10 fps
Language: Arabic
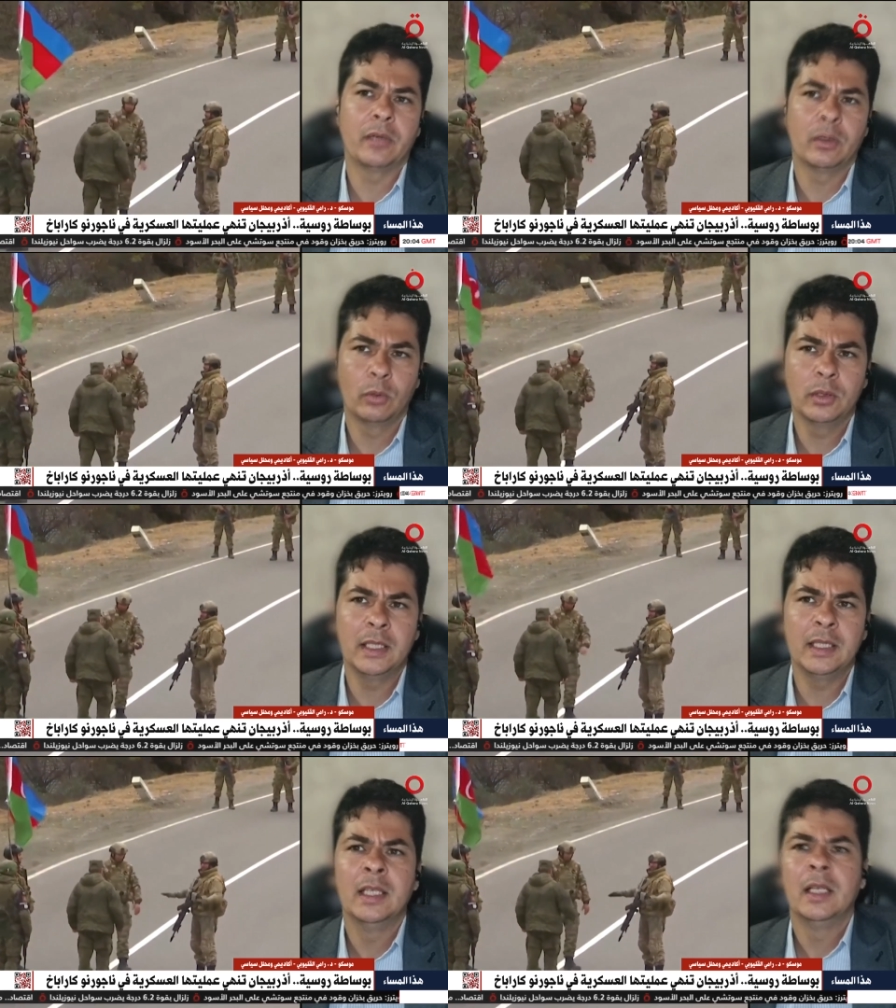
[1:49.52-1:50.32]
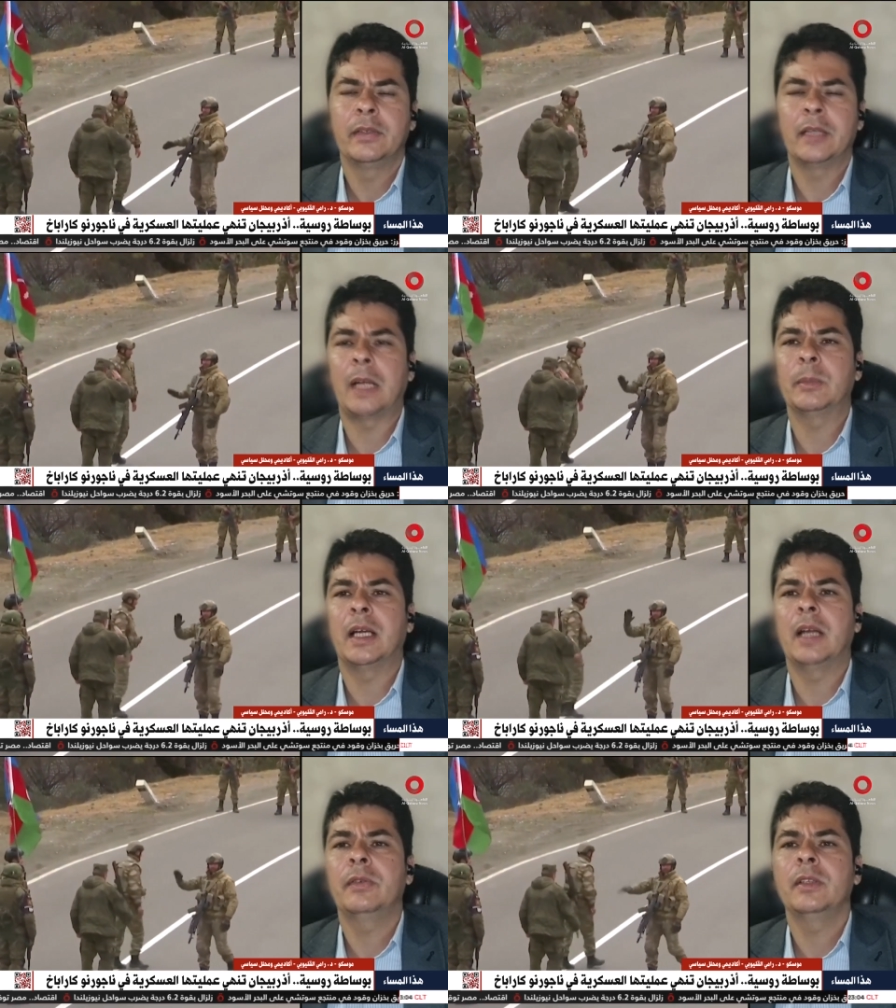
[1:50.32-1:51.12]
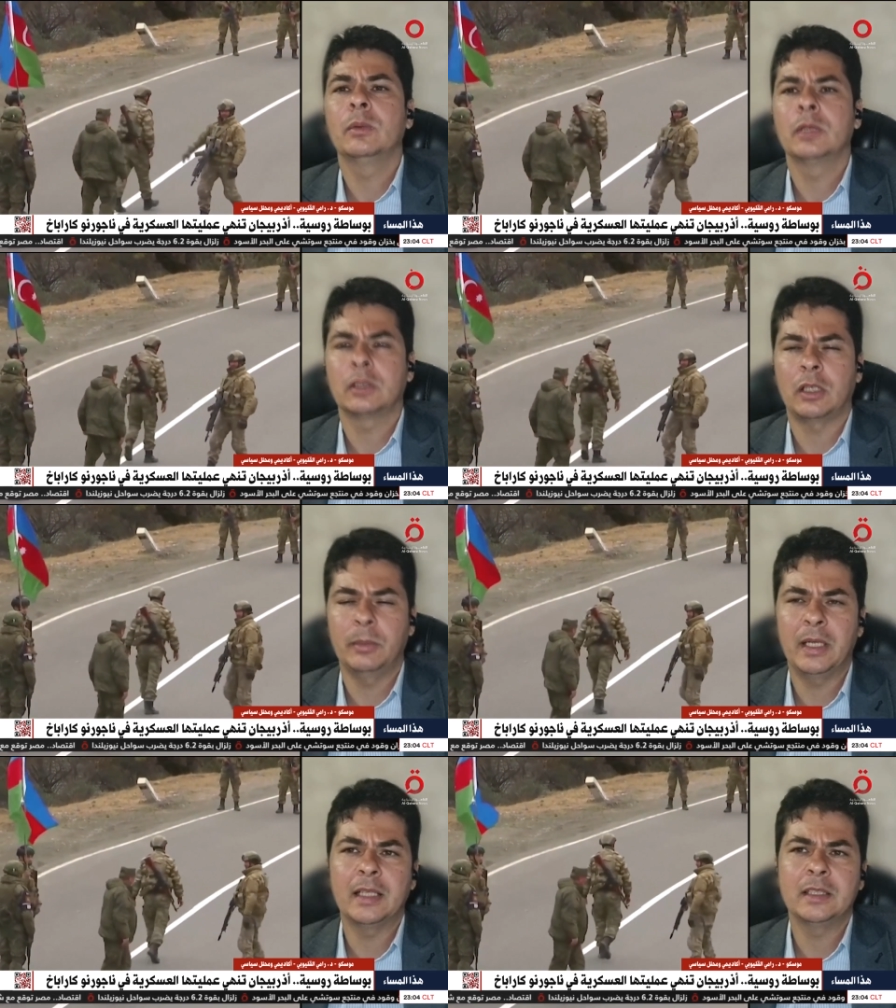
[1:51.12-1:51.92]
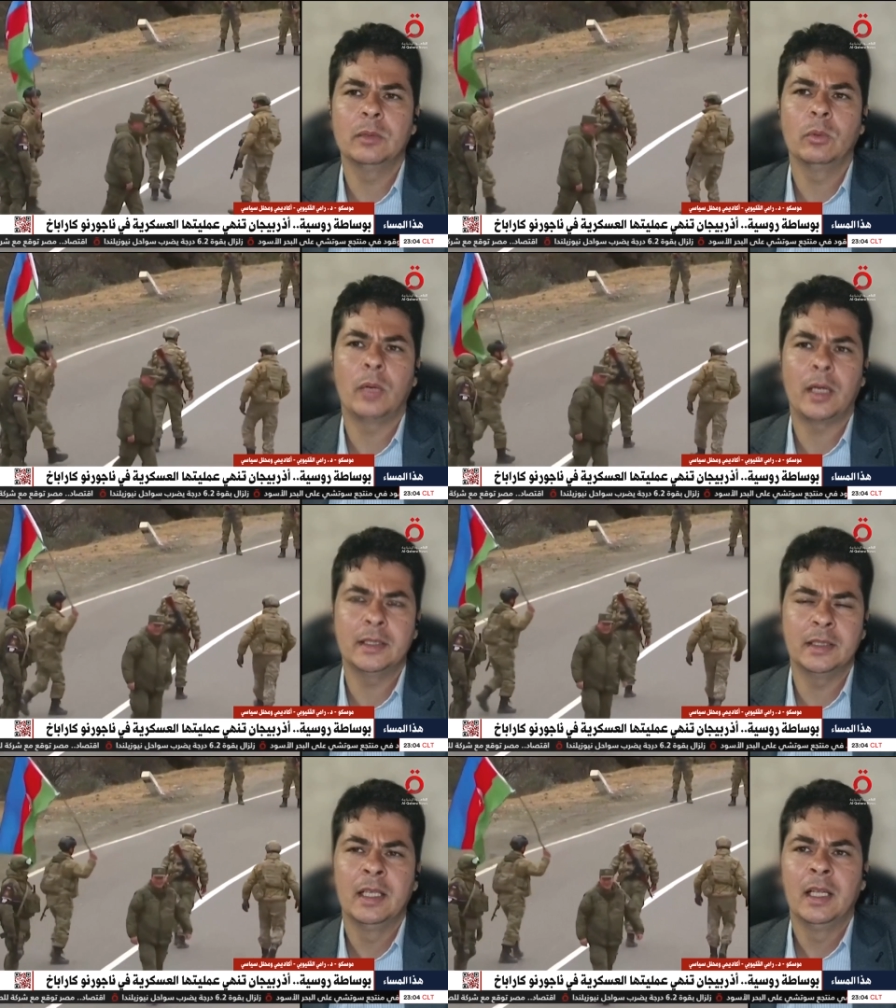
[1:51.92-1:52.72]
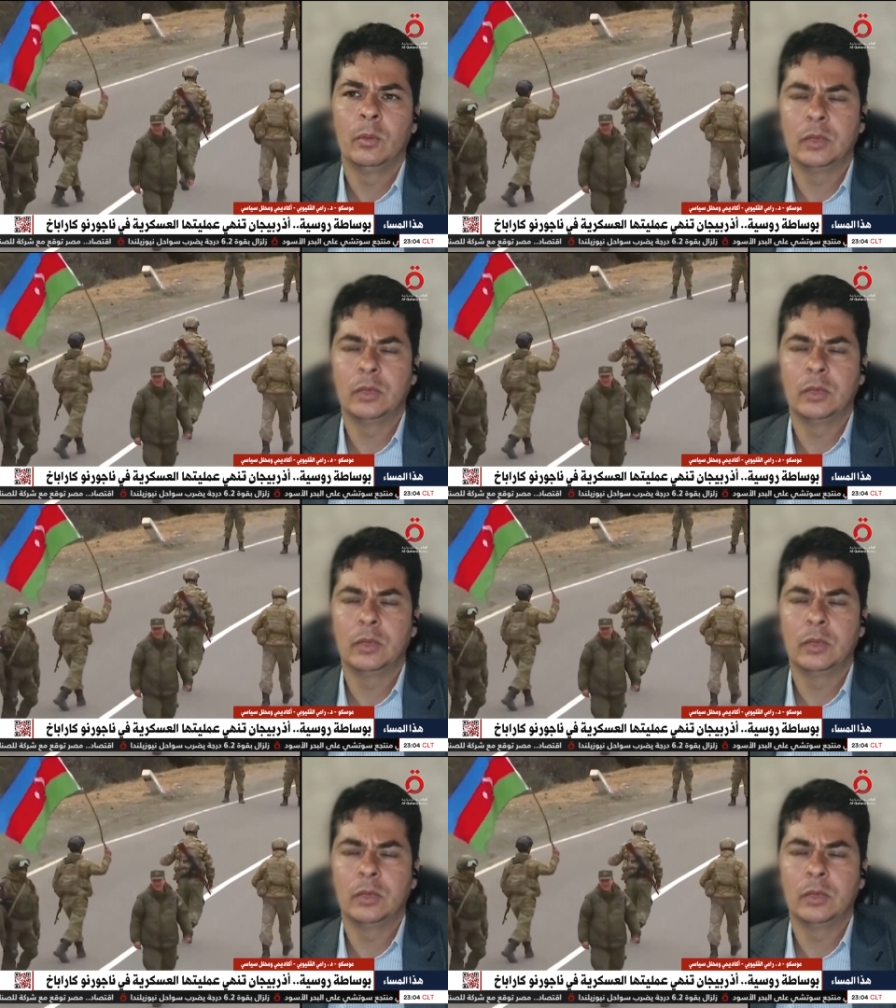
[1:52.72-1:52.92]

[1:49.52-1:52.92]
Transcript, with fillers: تفككه في عام 1991